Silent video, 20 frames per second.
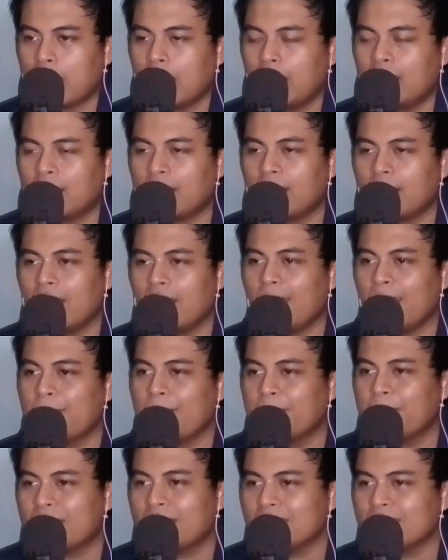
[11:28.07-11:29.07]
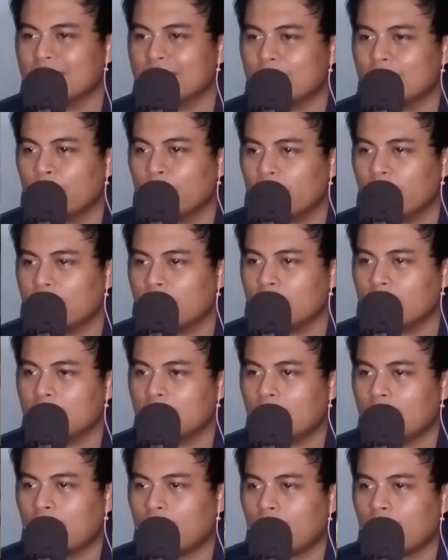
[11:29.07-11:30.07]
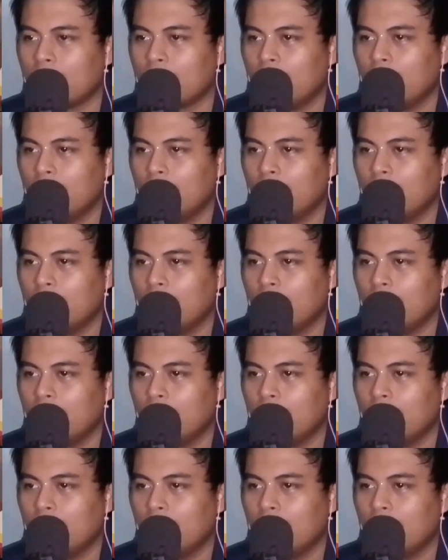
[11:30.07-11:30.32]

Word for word: Rem, berkat satu rem gaknya.